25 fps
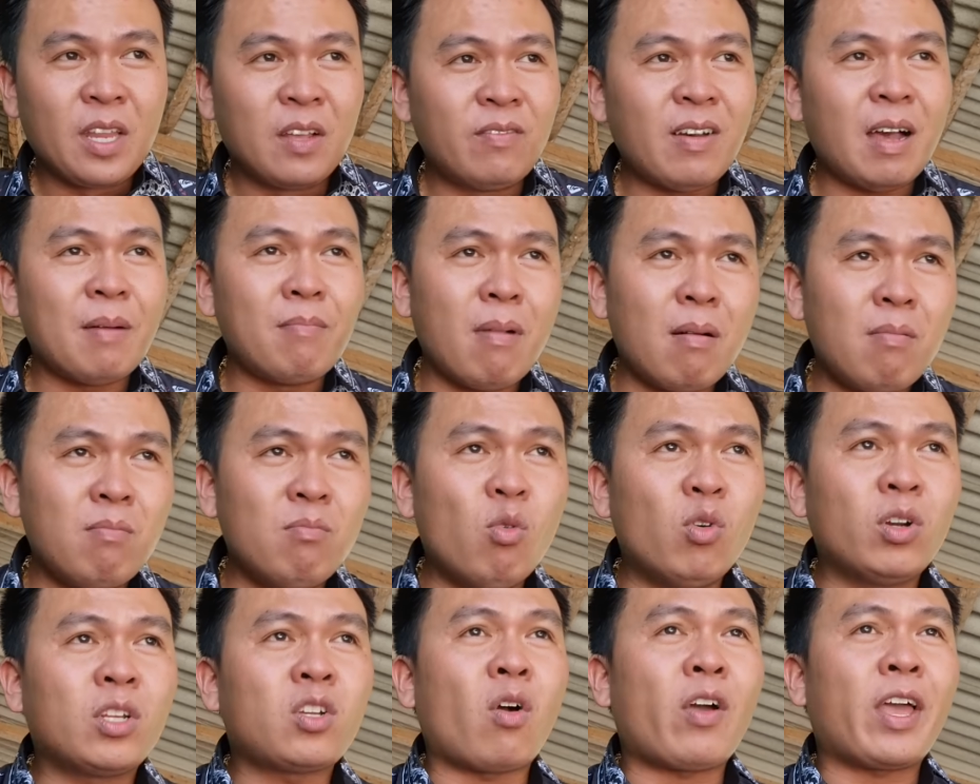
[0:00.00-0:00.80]
và
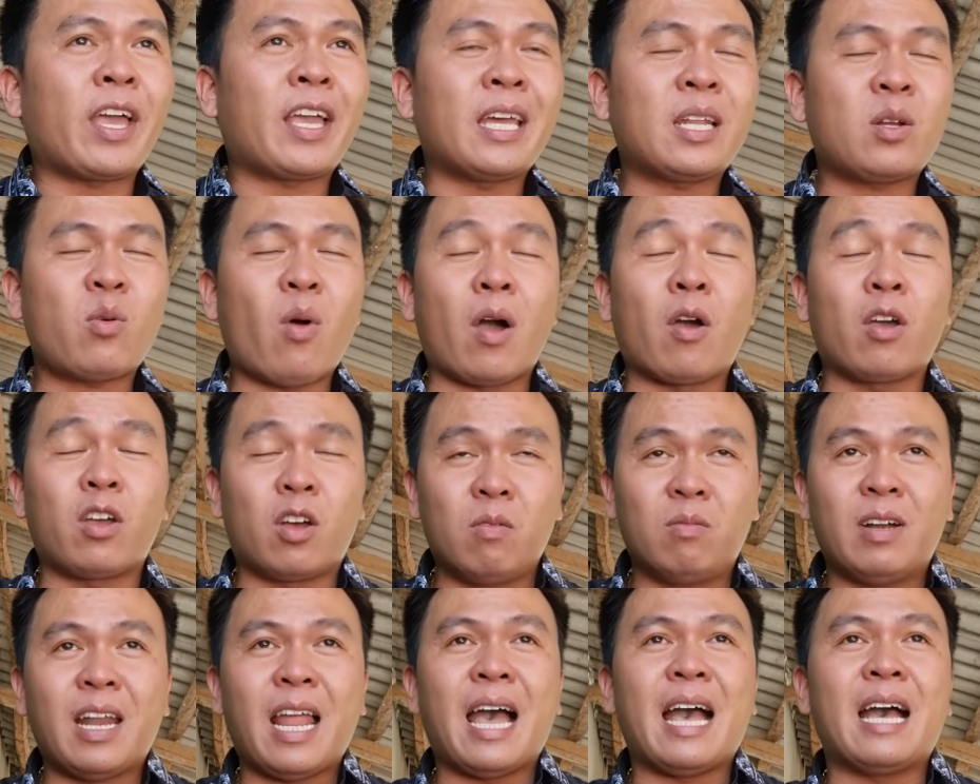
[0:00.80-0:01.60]
mong muốn có cái kết quả cuối
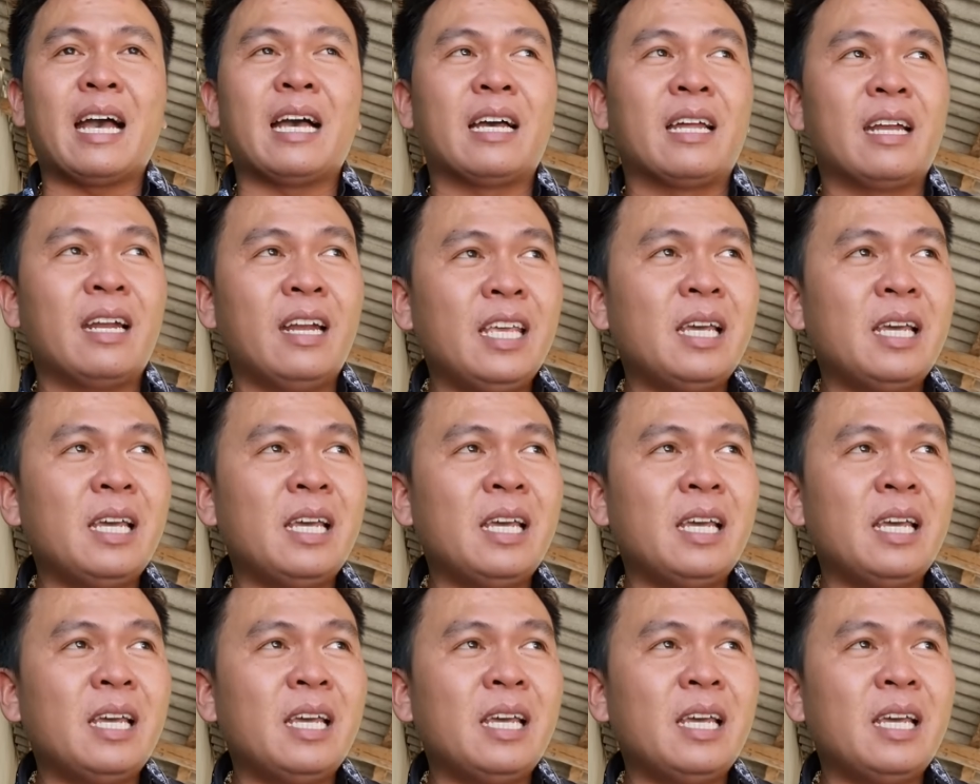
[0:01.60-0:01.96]
cùng là